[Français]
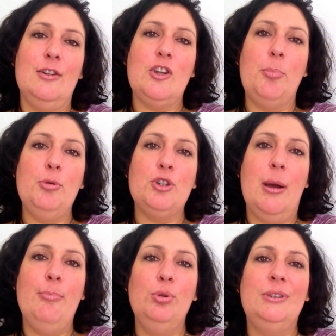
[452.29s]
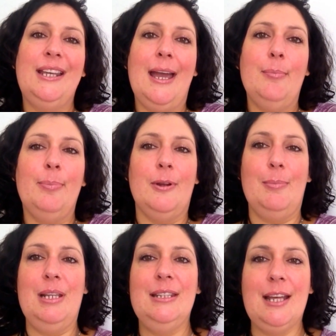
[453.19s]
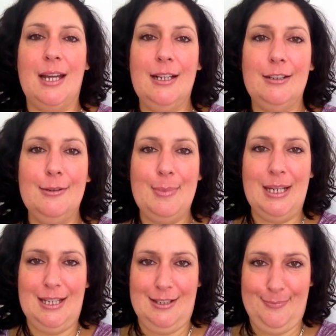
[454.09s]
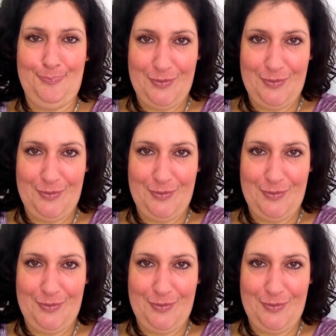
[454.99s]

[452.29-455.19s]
C'est un peu genre bootcamp euh, militaire, là, mais euh,